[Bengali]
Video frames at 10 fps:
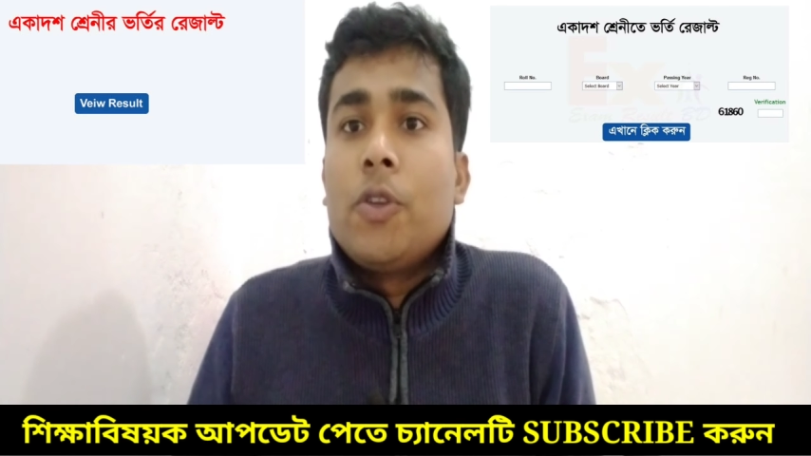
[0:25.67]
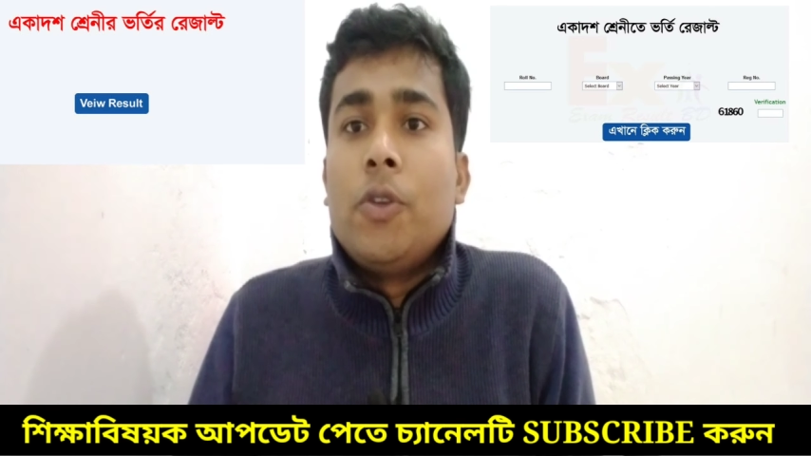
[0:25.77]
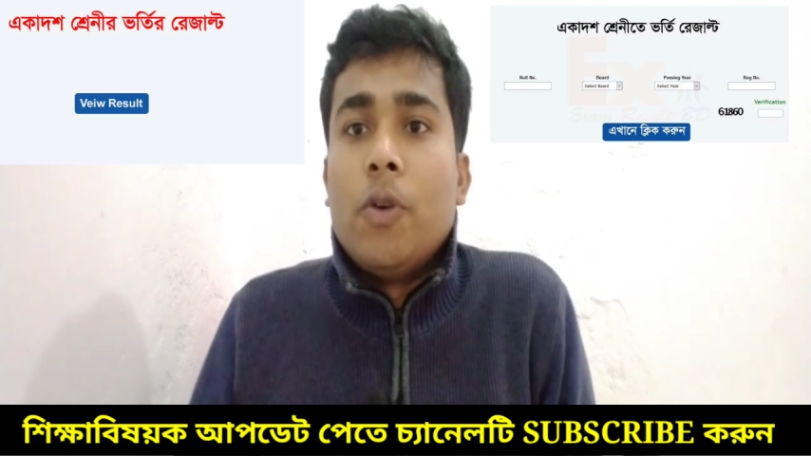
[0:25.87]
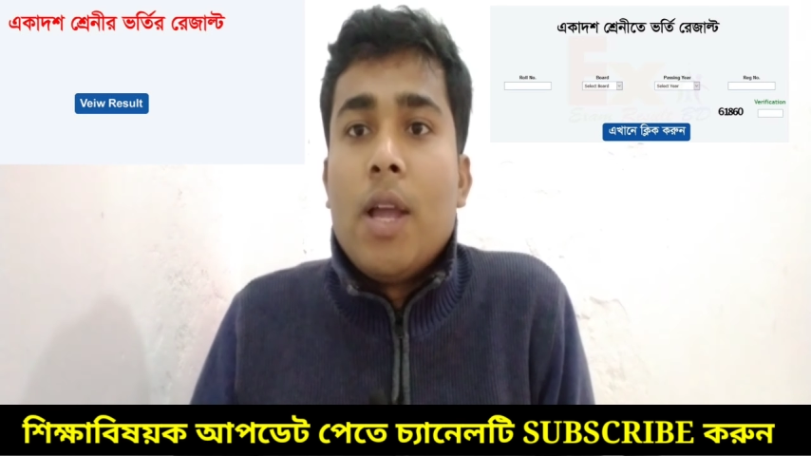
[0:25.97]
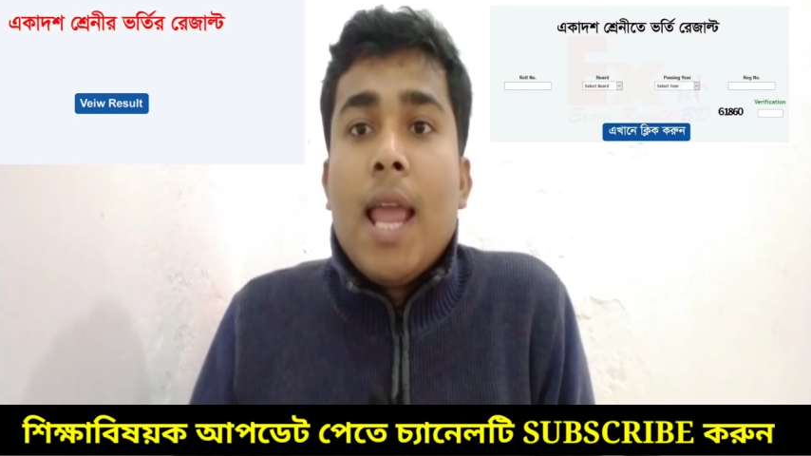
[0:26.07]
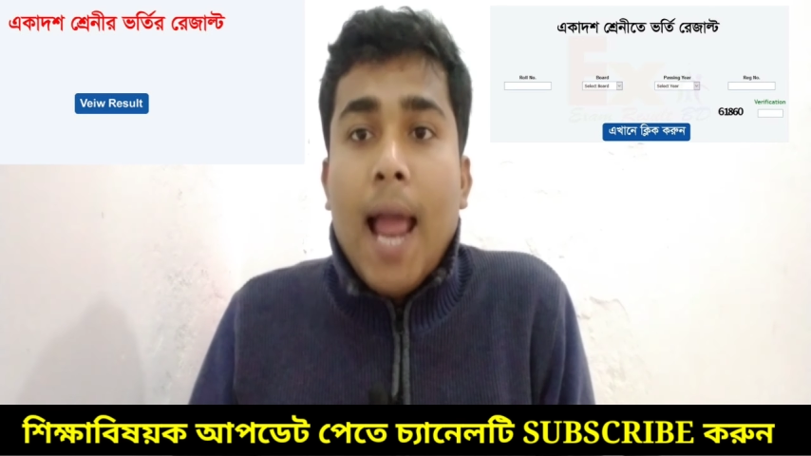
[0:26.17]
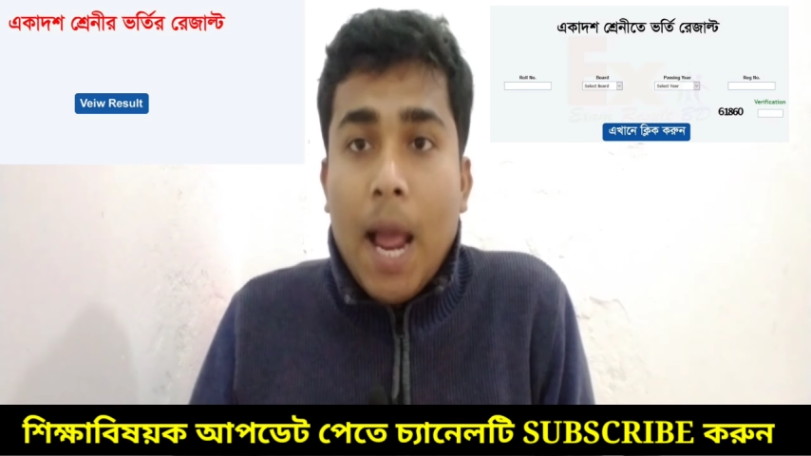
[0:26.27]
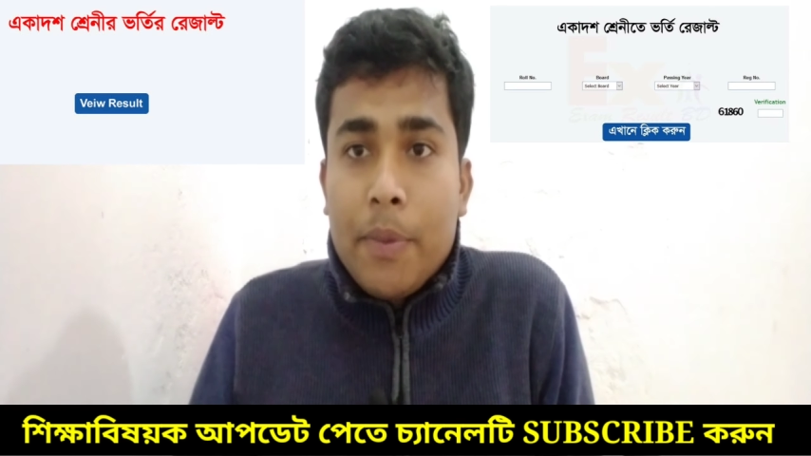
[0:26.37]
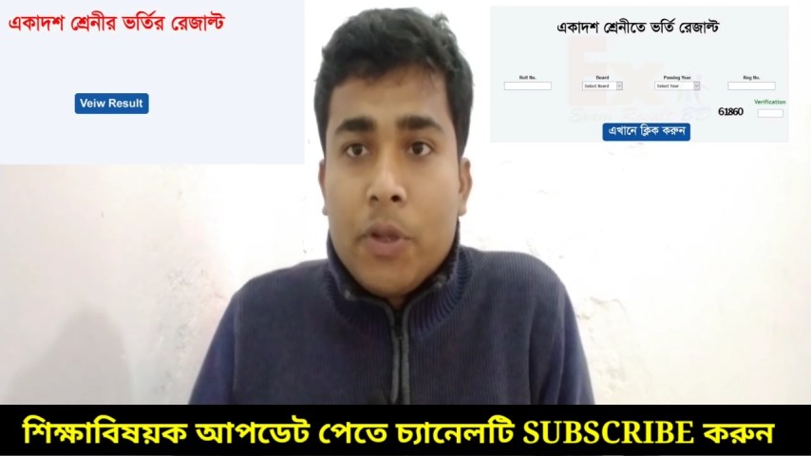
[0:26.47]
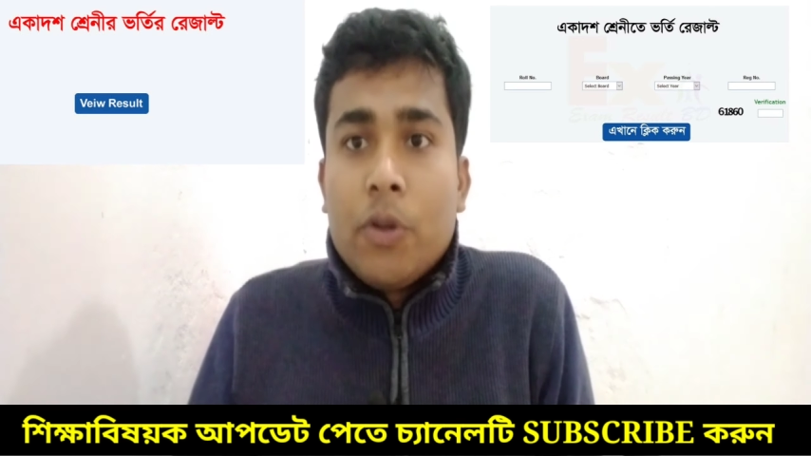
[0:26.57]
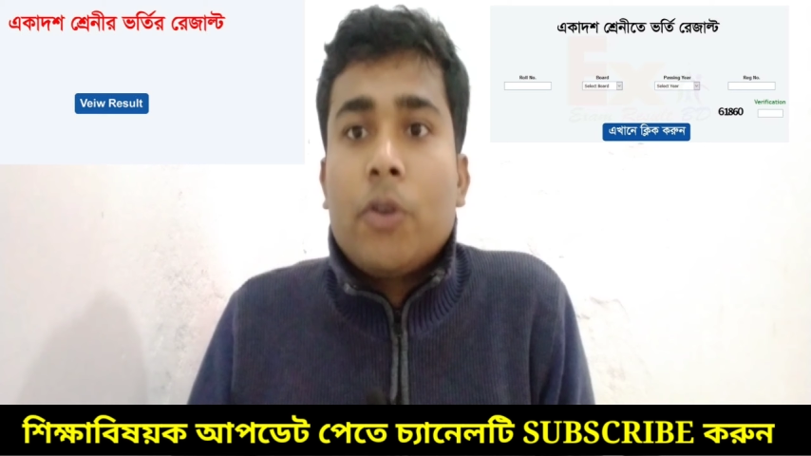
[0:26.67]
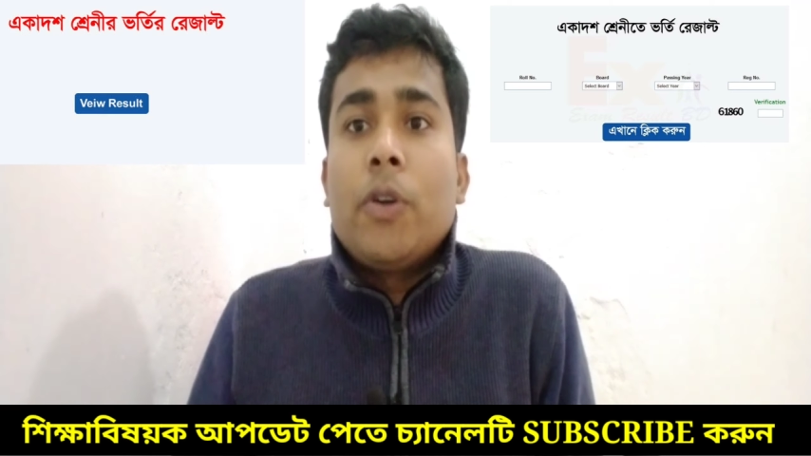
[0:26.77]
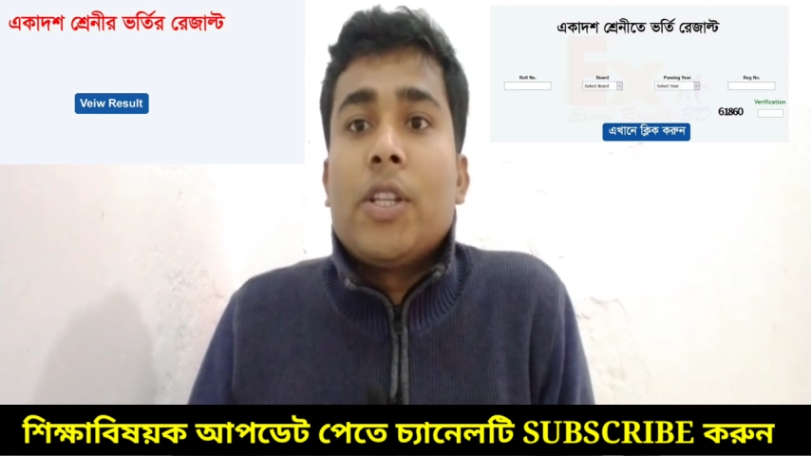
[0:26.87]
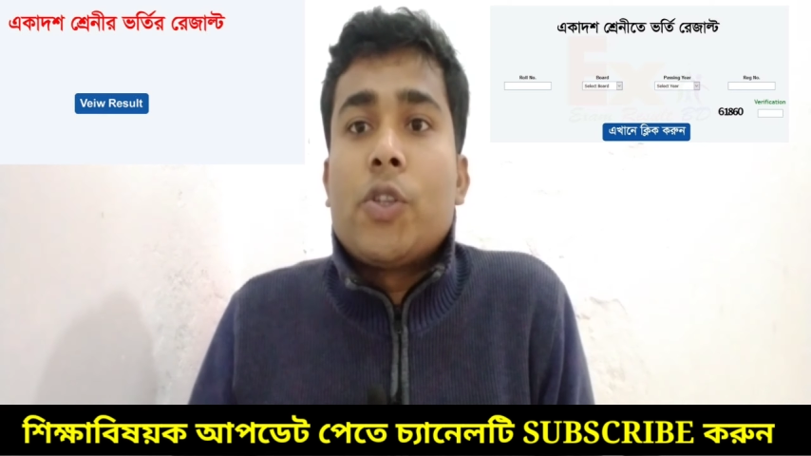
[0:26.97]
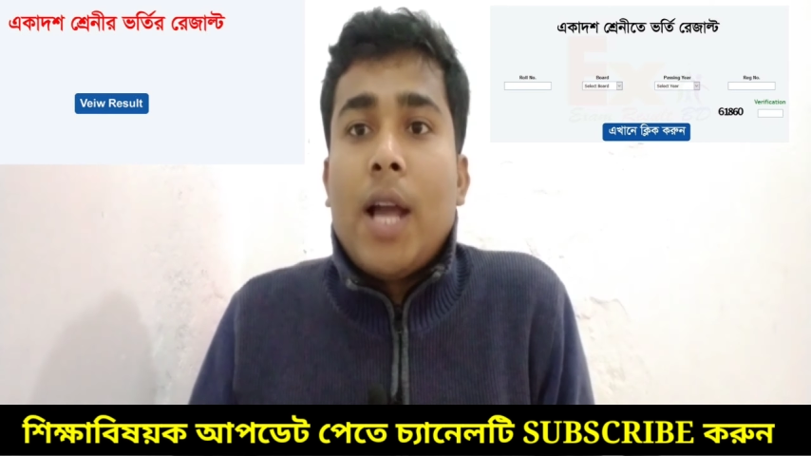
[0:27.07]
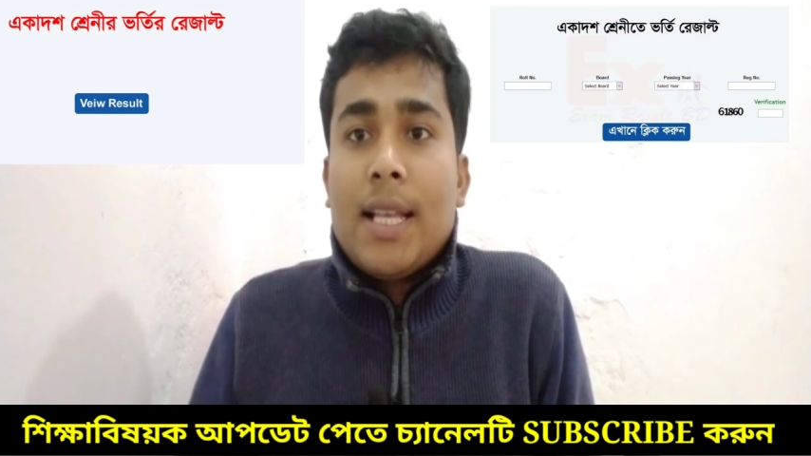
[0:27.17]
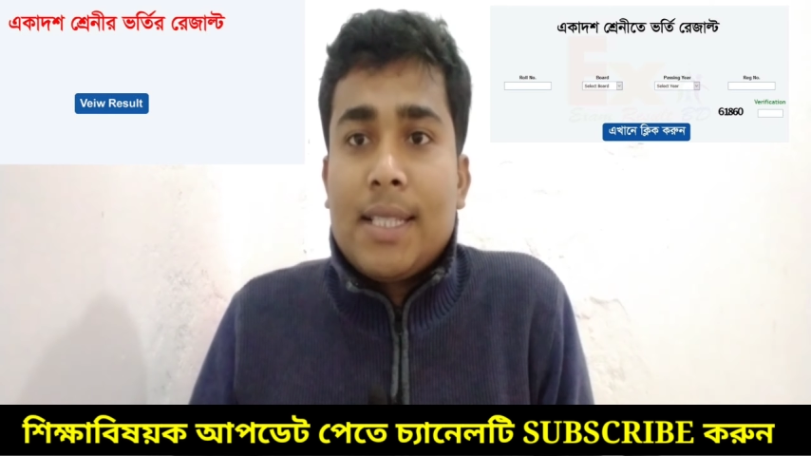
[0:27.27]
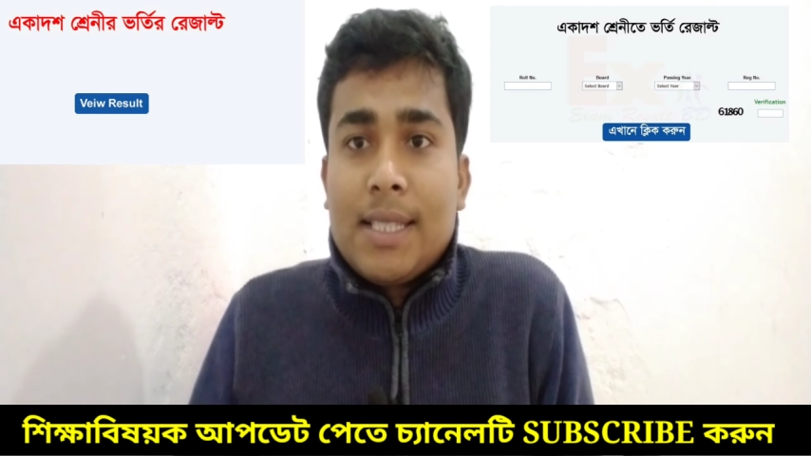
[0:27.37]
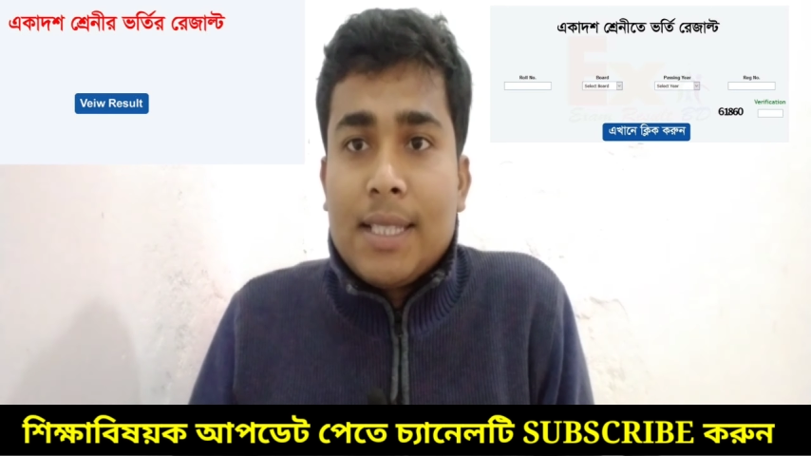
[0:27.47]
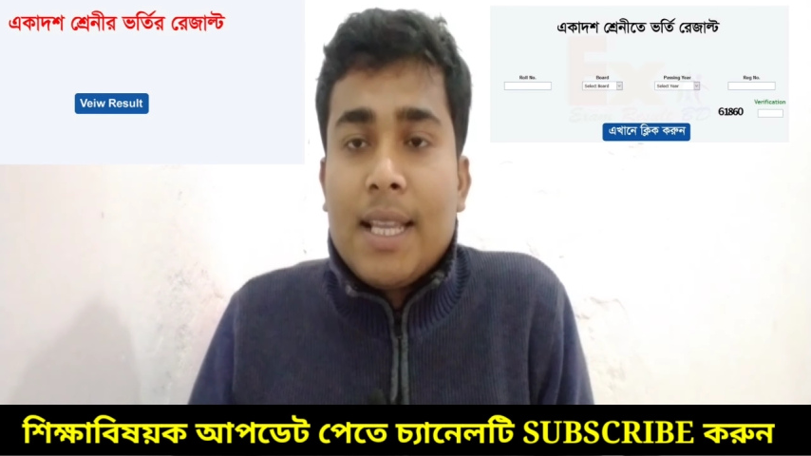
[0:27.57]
জন্য আবেদনও করেছ আজ